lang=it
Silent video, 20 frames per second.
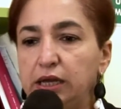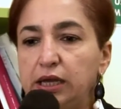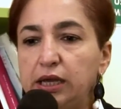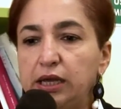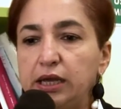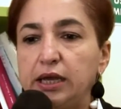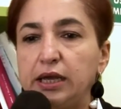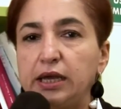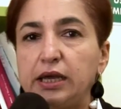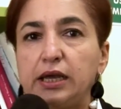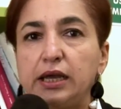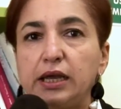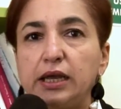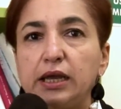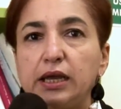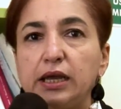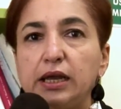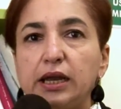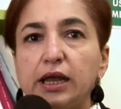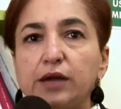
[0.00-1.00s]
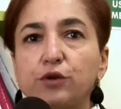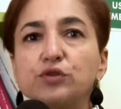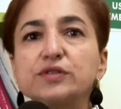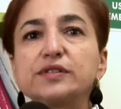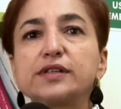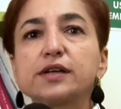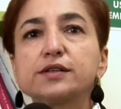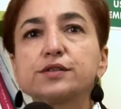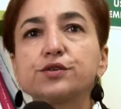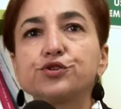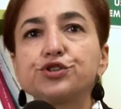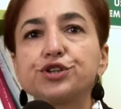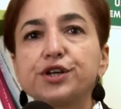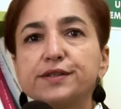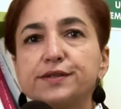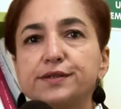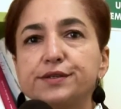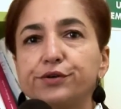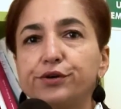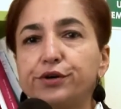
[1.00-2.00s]
Eh, la nostra
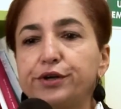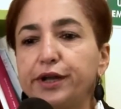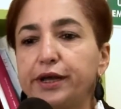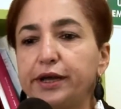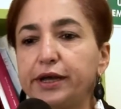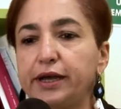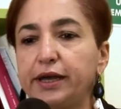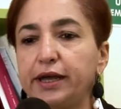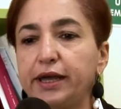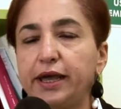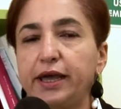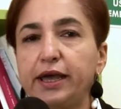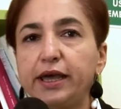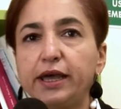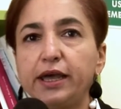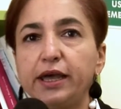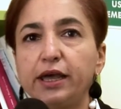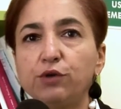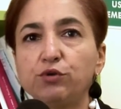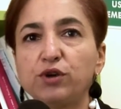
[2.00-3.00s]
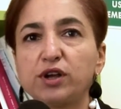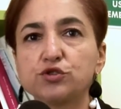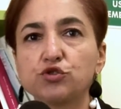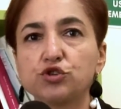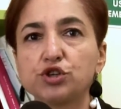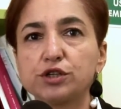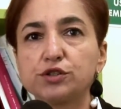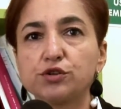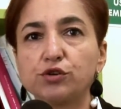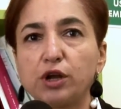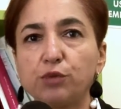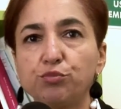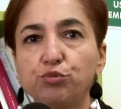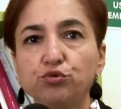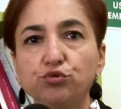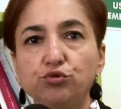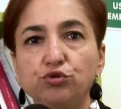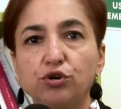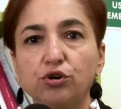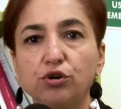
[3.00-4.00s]
associazione è un'associazione
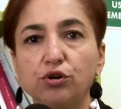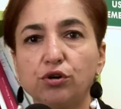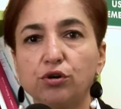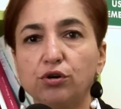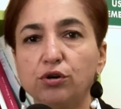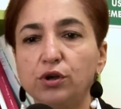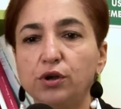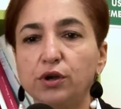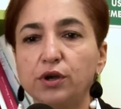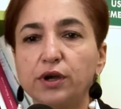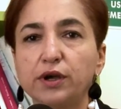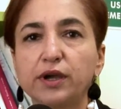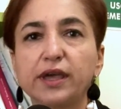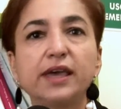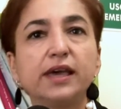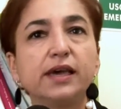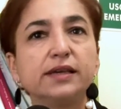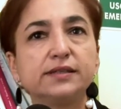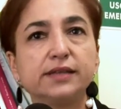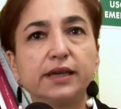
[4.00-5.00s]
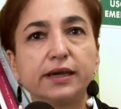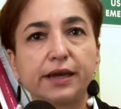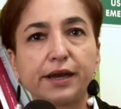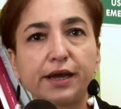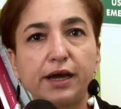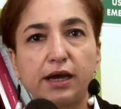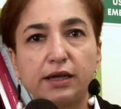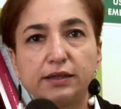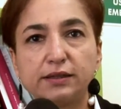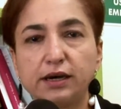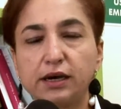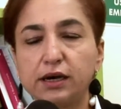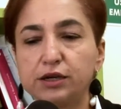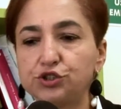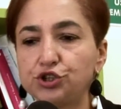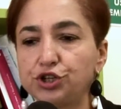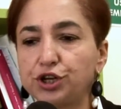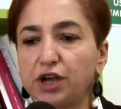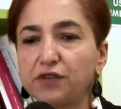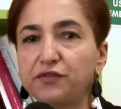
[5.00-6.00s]
appunto che si è creata
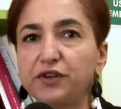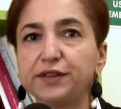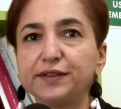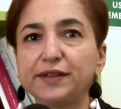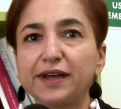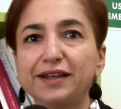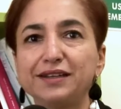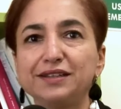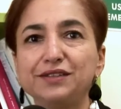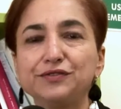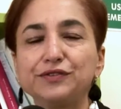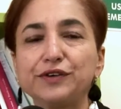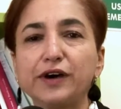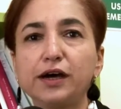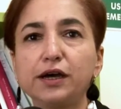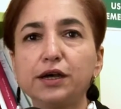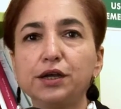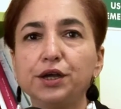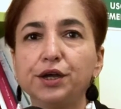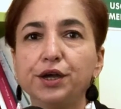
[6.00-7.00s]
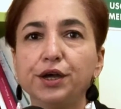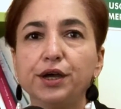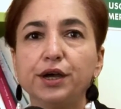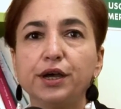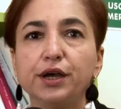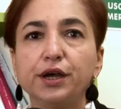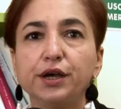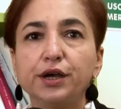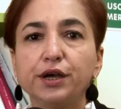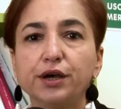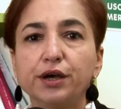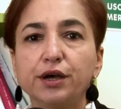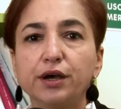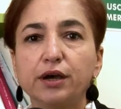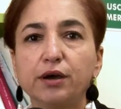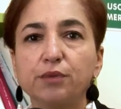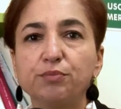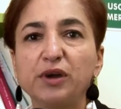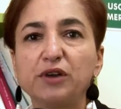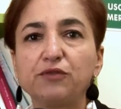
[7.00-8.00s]
circa vent'anni fa
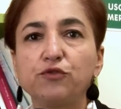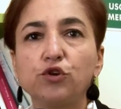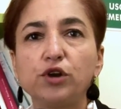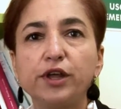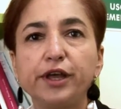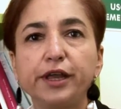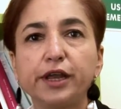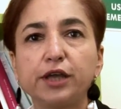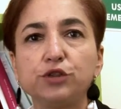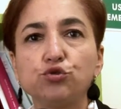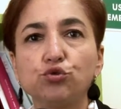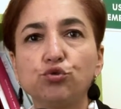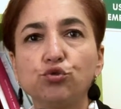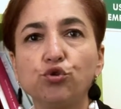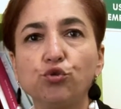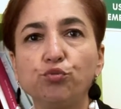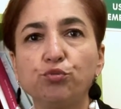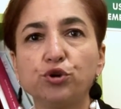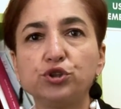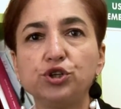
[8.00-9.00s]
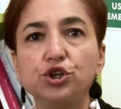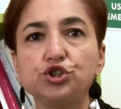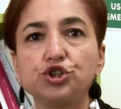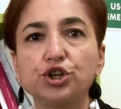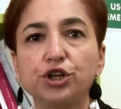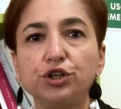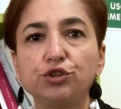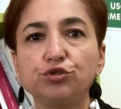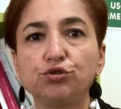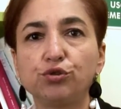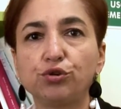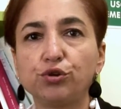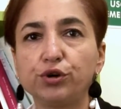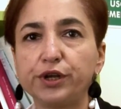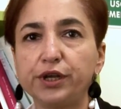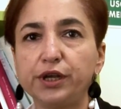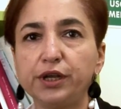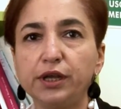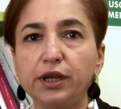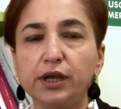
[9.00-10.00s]
eh, per volere di un gruppo di
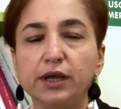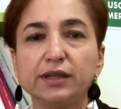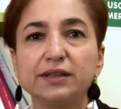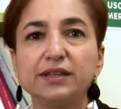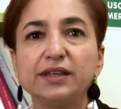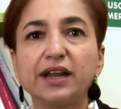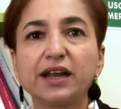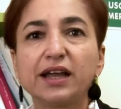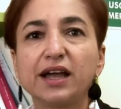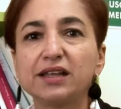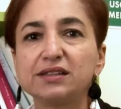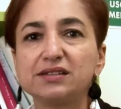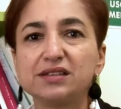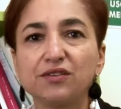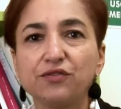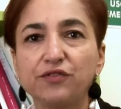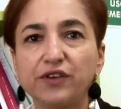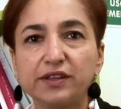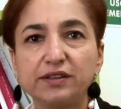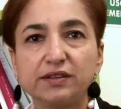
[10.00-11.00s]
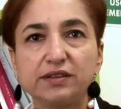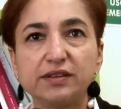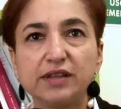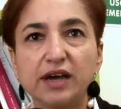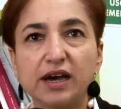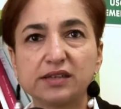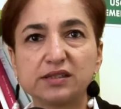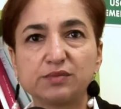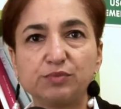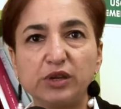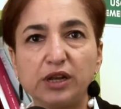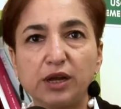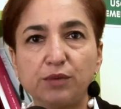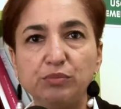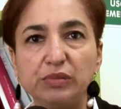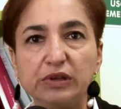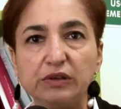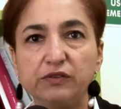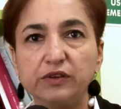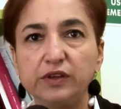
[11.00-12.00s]
genitori di ragazzi affetti da spina
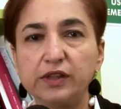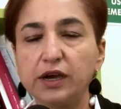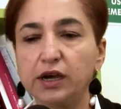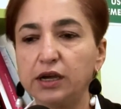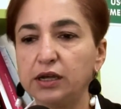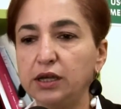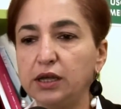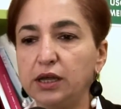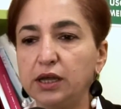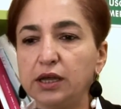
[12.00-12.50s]
bifida.